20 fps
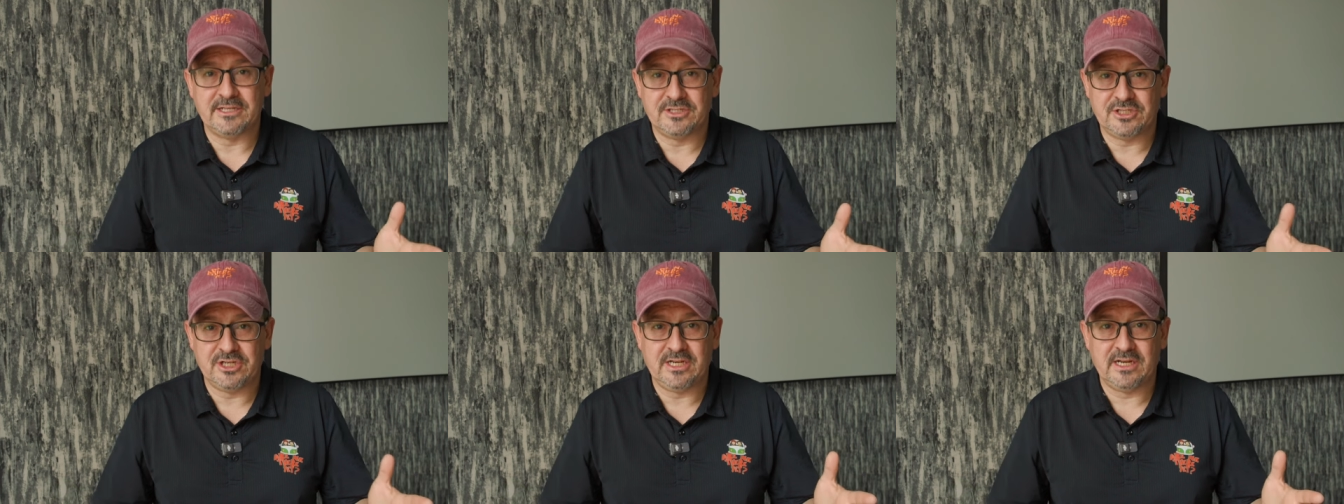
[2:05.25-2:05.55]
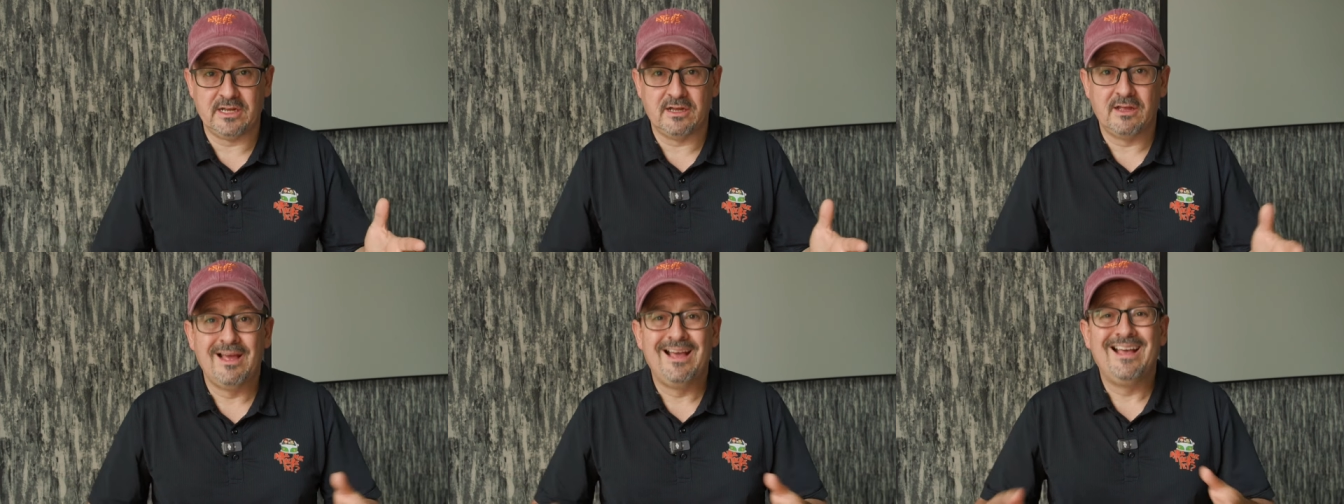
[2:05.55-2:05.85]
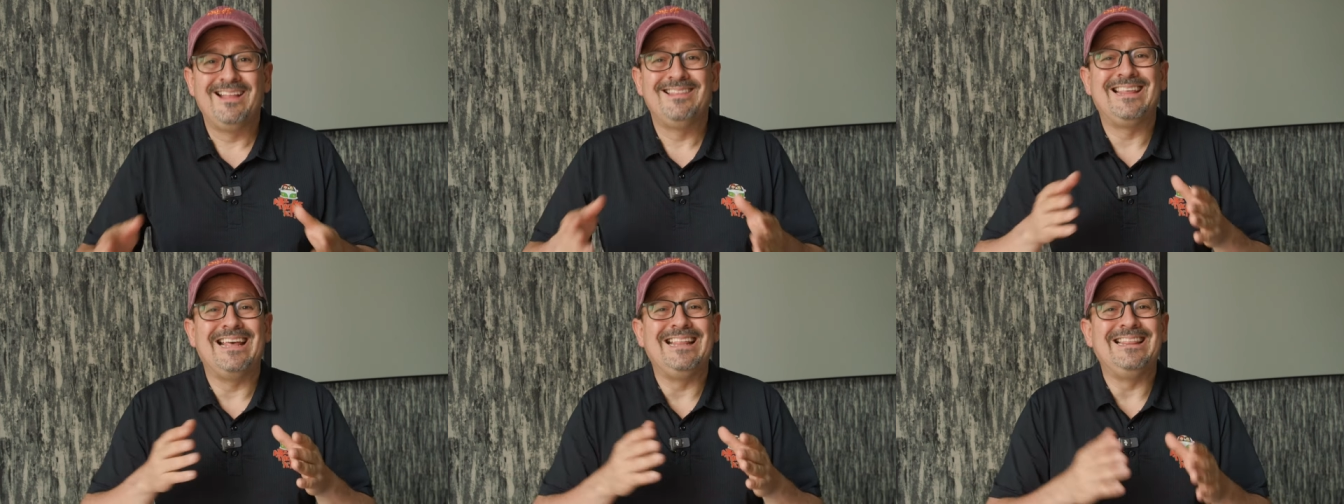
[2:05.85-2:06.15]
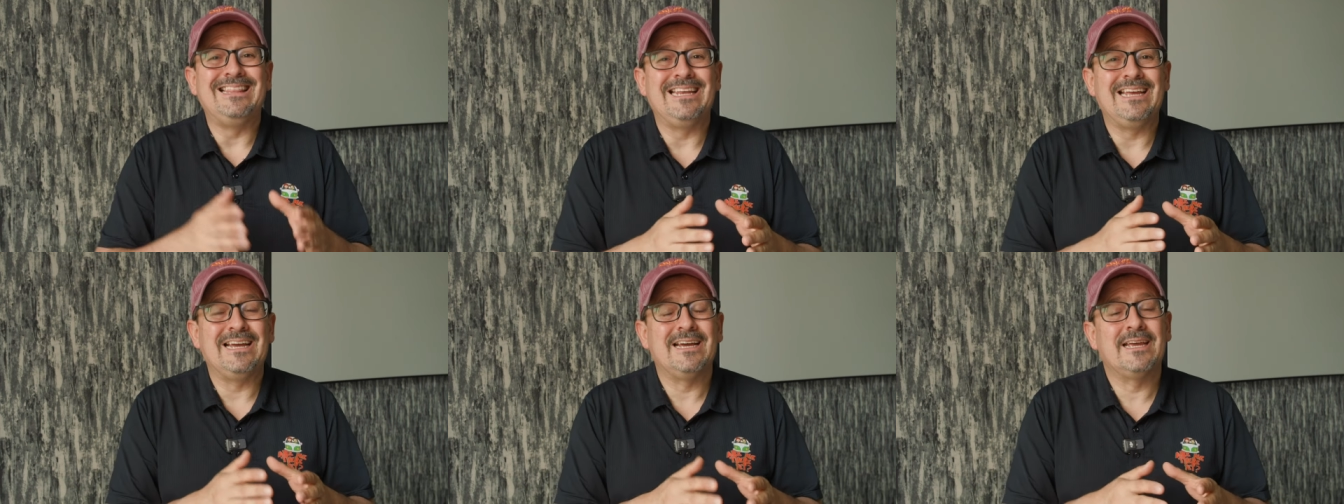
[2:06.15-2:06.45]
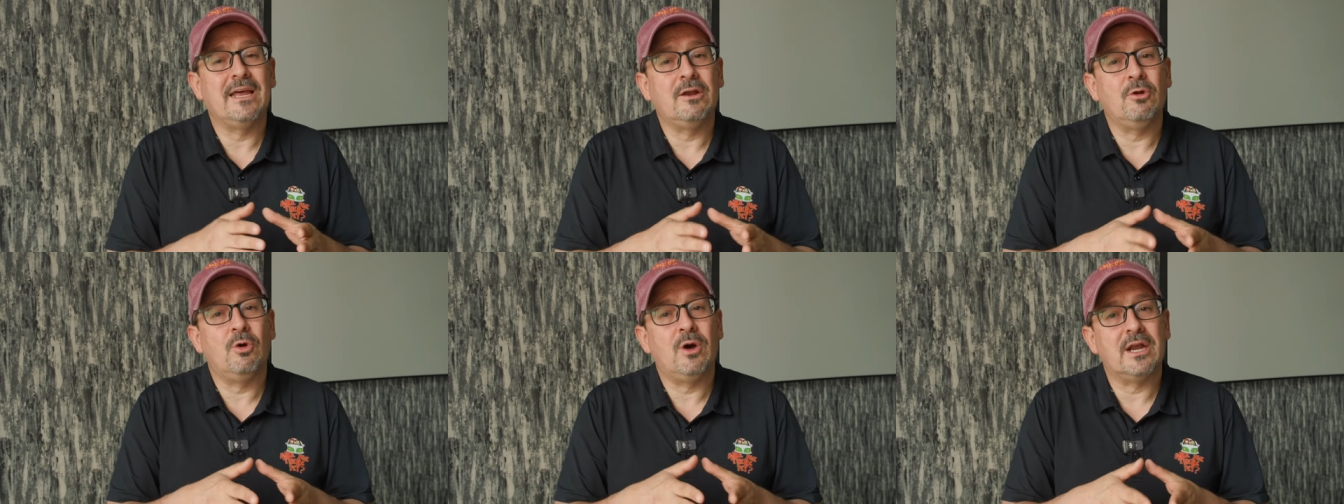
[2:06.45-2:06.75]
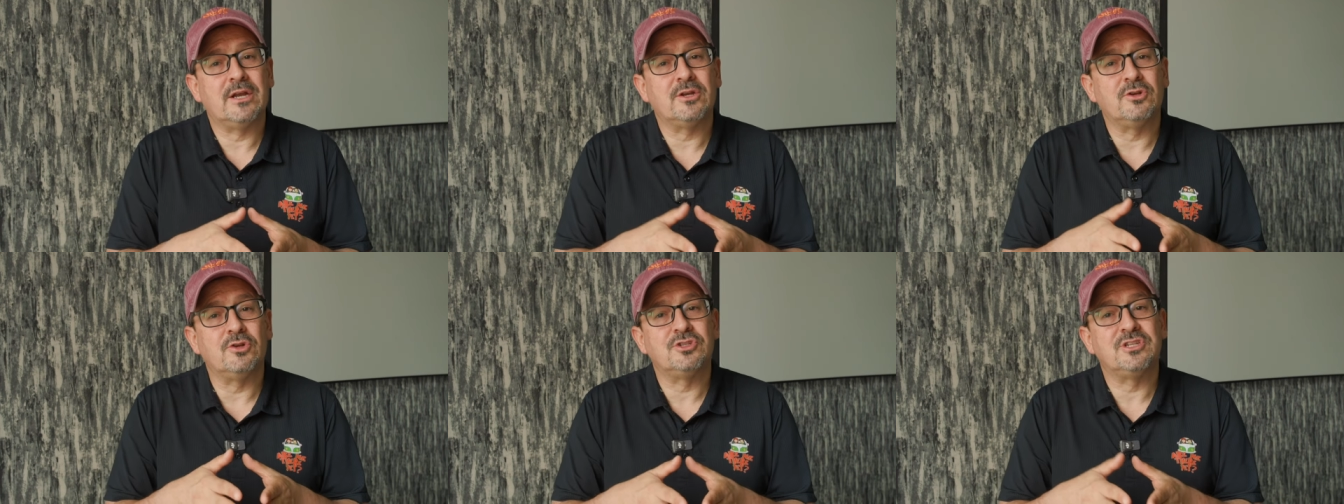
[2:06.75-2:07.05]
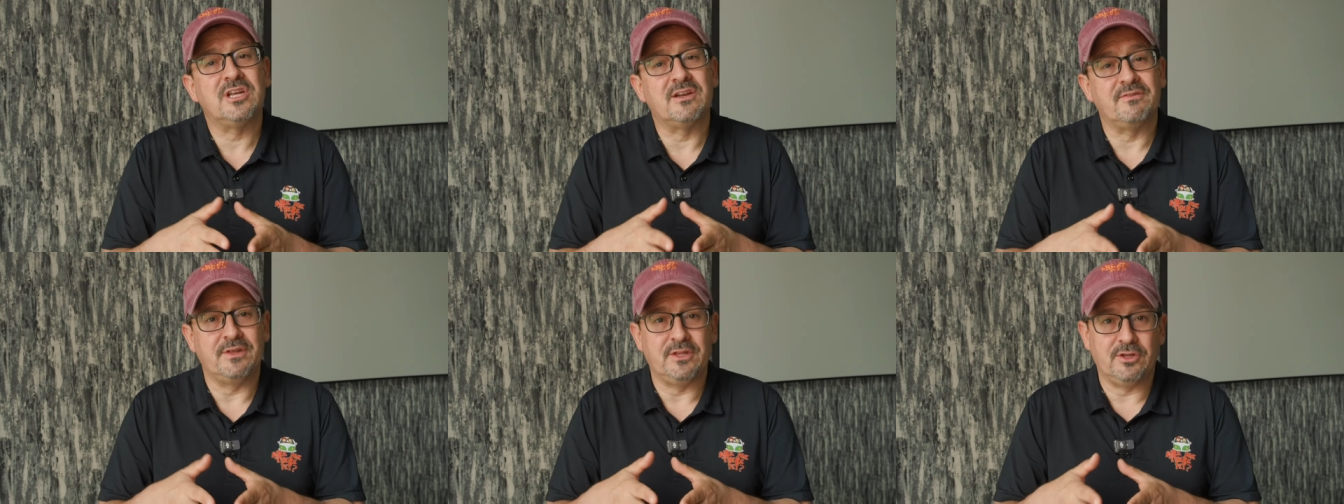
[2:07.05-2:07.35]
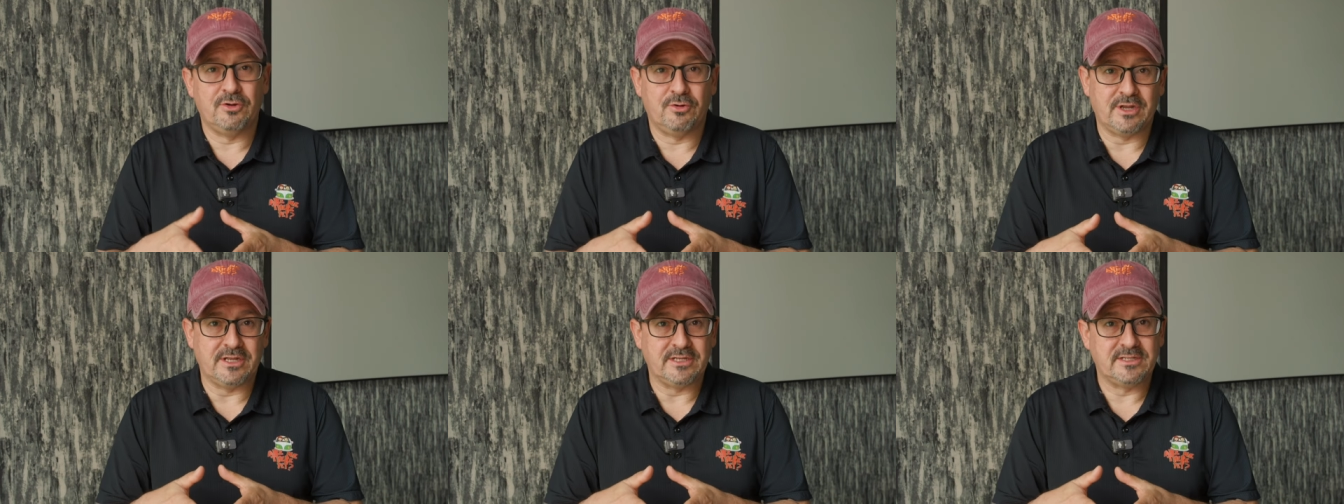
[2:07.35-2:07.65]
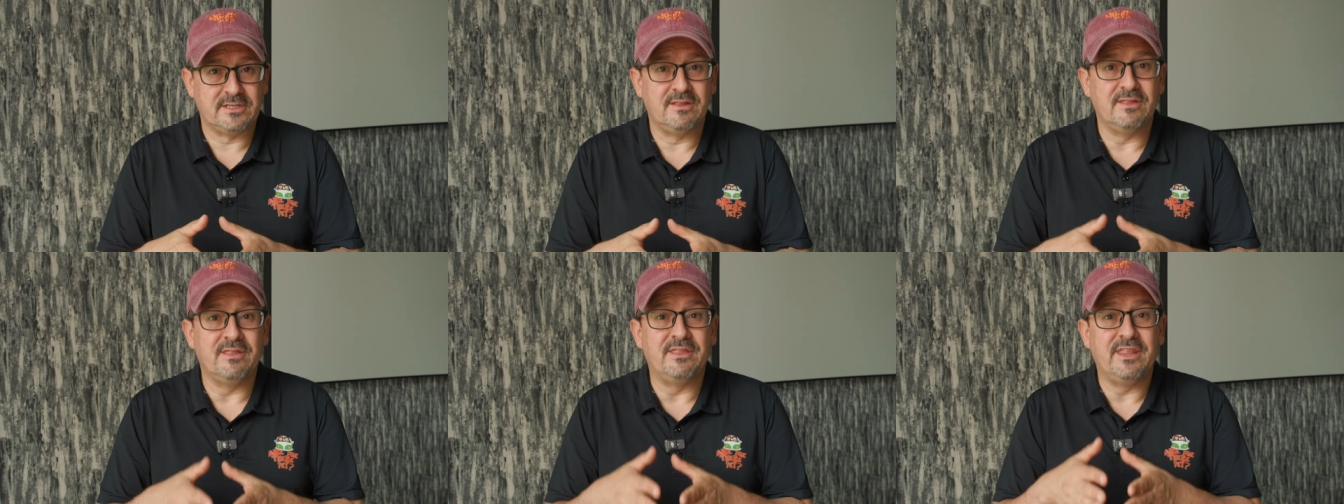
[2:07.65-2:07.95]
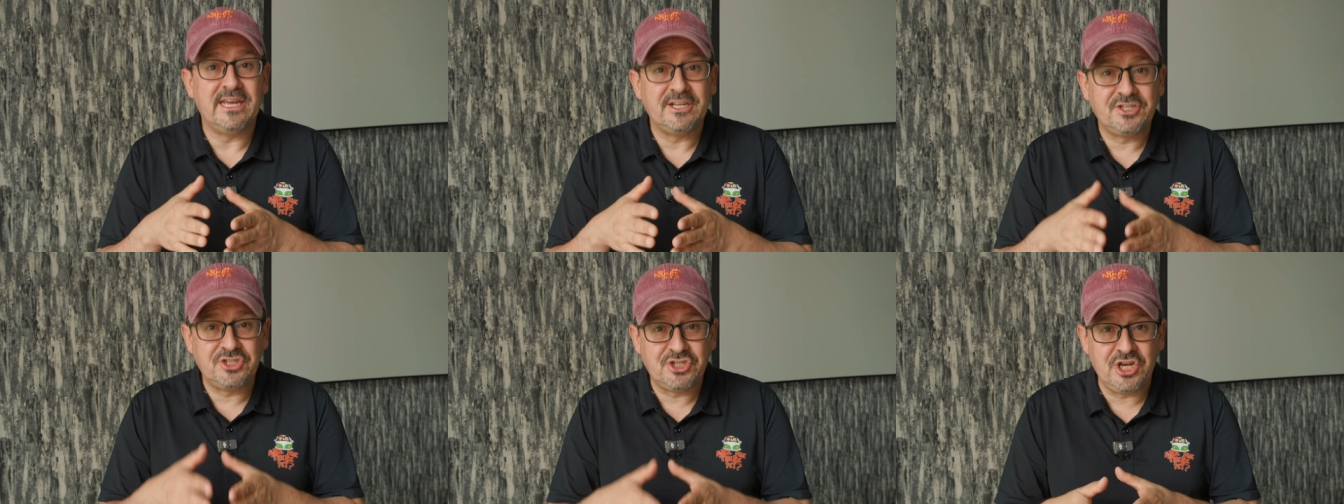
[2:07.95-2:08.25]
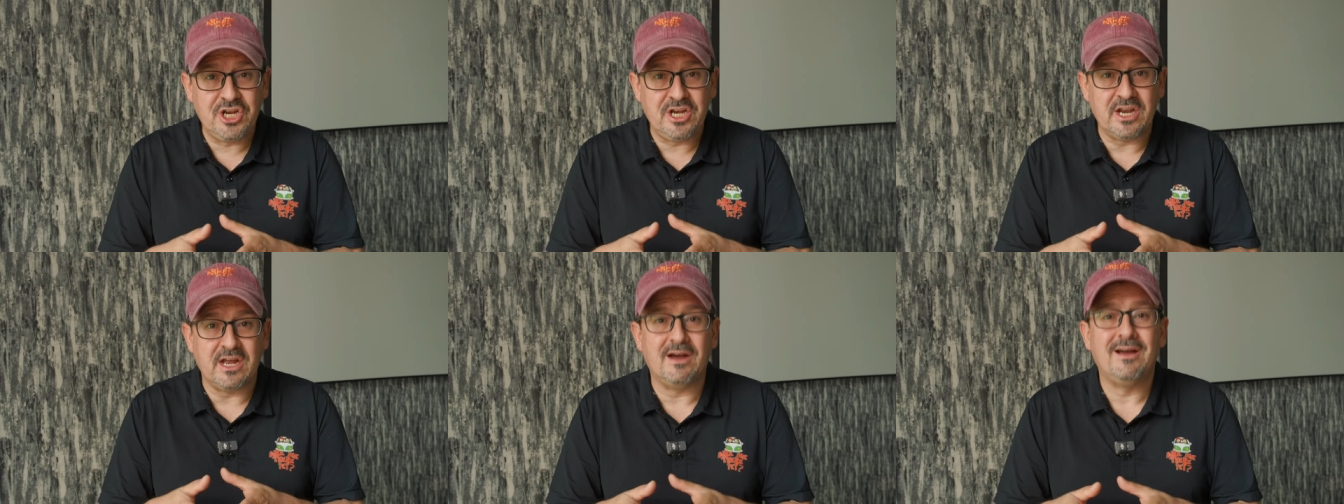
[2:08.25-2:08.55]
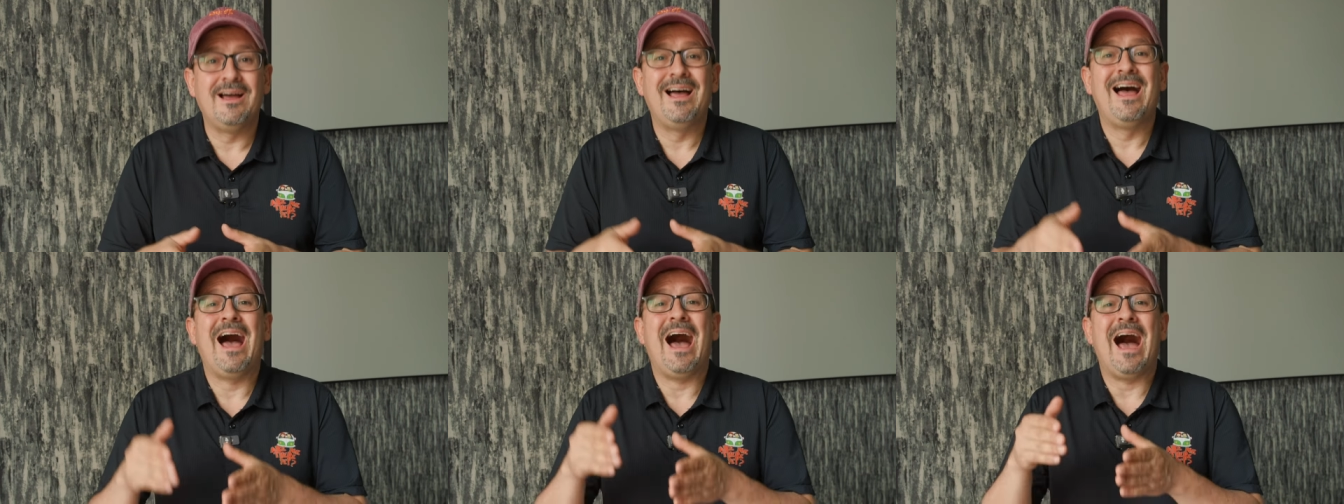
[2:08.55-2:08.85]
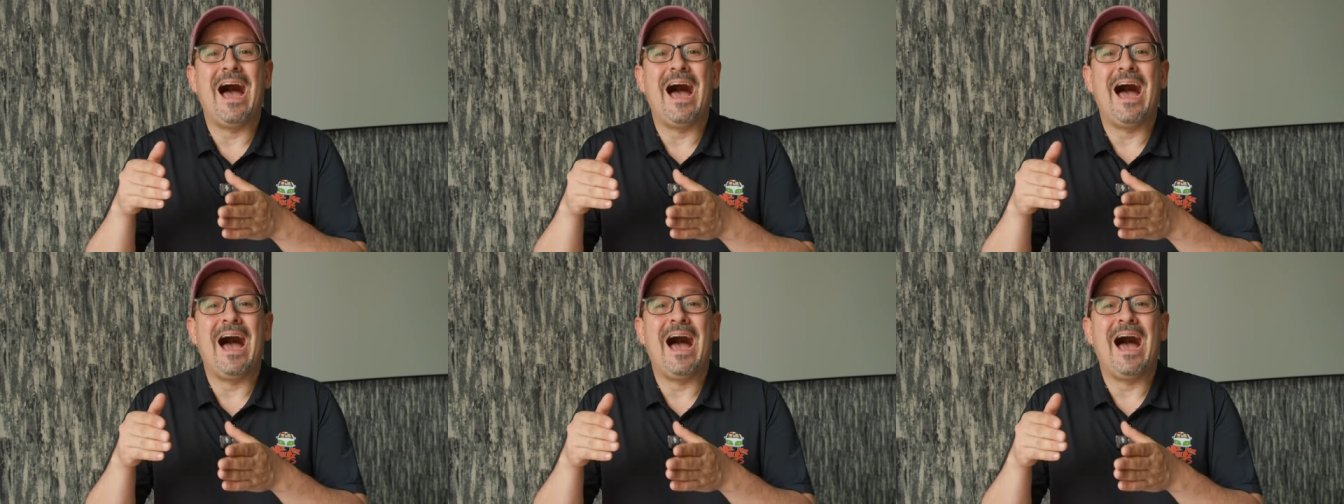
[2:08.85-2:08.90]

en China, tendrían que alojar los servidores de China